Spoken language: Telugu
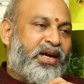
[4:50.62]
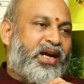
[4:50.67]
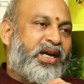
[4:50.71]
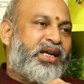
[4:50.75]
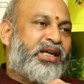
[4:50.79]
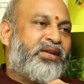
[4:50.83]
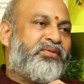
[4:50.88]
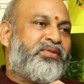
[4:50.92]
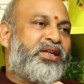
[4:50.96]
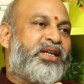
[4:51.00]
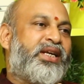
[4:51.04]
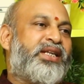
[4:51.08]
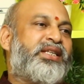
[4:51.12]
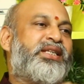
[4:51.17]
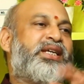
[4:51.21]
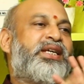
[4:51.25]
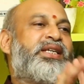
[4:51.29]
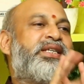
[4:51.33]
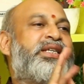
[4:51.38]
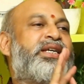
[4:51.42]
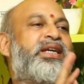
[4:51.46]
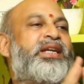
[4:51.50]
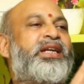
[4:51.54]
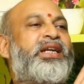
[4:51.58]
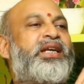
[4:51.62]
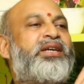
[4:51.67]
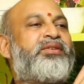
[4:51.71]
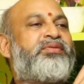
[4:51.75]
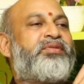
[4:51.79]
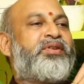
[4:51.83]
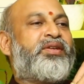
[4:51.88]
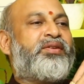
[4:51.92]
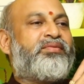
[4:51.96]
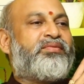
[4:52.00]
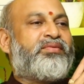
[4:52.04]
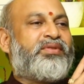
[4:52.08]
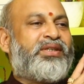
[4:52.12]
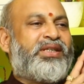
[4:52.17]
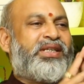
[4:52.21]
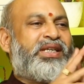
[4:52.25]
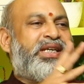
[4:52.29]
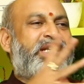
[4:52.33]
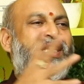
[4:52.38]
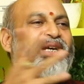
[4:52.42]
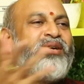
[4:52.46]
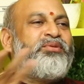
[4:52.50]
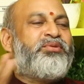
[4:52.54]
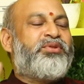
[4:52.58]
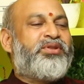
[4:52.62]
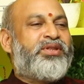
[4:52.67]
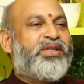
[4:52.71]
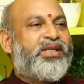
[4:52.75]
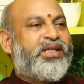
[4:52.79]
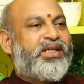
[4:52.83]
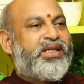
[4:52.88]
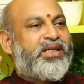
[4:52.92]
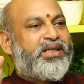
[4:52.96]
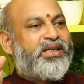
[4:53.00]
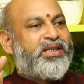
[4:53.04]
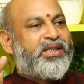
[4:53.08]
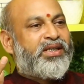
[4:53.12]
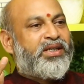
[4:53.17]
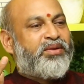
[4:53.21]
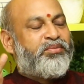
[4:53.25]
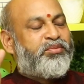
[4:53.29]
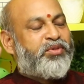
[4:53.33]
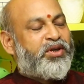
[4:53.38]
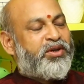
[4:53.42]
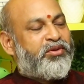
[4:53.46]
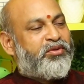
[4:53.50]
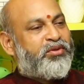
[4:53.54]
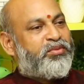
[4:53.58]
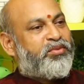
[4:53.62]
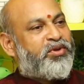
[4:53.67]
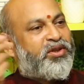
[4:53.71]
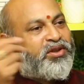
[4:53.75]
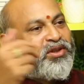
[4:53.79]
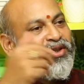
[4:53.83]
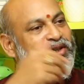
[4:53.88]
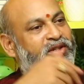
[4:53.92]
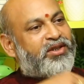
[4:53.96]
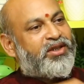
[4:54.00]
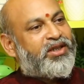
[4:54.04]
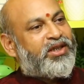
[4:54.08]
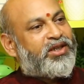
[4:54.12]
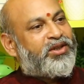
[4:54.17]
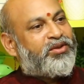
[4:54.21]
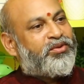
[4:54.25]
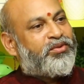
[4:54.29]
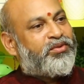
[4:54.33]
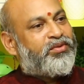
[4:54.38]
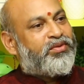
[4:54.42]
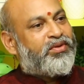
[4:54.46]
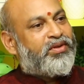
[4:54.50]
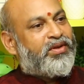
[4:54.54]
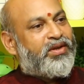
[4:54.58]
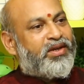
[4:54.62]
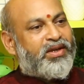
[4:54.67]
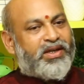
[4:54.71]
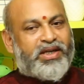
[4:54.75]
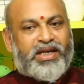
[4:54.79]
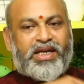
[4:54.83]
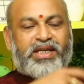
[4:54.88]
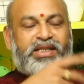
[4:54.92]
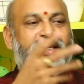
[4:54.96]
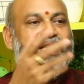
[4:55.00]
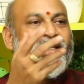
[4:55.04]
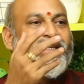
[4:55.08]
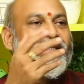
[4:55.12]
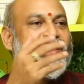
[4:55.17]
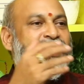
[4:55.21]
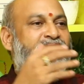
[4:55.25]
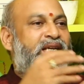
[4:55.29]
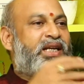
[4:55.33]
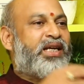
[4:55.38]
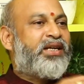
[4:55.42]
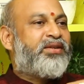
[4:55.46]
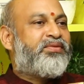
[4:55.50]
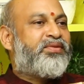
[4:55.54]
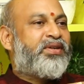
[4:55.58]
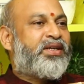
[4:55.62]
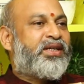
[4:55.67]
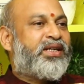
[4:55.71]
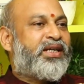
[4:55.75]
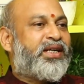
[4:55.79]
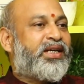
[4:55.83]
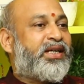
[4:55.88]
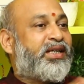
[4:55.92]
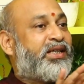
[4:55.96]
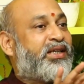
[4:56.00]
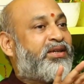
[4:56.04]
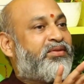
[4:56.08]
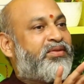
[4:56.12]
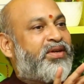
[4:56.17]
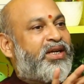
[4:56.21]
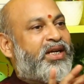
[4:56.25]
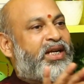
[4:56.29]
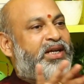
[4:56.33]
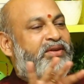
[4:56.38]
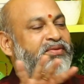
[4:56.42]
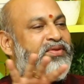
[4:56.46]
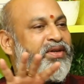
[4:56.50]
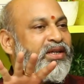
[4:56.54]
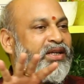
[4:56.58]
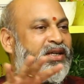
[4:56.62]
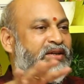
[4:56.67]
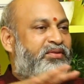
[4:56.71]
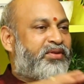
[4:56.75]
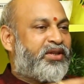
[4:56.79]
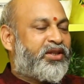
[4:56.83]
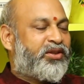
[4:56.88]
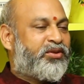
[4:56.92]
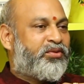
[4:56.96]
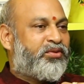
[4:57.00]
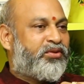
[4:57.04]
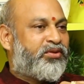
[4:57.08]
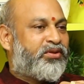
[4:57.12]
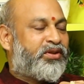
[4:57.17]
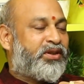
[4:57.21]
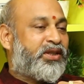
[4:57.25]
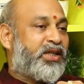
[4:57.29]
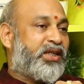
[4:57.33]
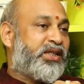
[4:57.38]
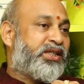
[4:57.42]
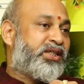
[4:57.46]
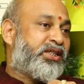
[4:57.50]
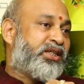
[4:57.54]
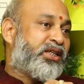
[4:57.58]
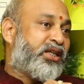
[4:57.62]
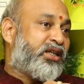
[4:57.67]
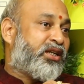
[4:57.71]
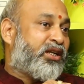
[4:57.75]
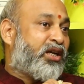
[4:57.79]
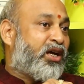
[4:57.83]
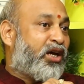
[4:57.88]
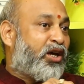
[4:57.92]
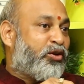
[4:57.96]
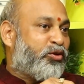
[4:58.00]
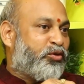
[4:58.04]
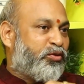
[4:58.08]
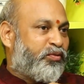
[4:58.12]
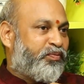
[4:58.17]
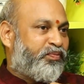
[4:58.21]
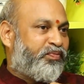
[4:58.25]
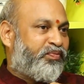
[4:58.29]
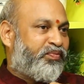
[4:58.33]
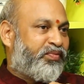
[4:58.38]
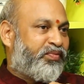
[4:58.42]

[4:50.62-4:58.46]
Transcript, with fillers: అంటే వీళ్ళు ఎంజాయ్ చేయాలి లైఫ్ని ఏముంది ఎప్పుడెప్పుడు పోతాడో తెలియదు ఎంజాయ్ చేయాలి లైఫ్ అంటే అన్నట్టుగా వాళ్ళ లైఫ్ అట్లా వెళ్తూ ఉంటుంది ధనిష్ట నాలుగు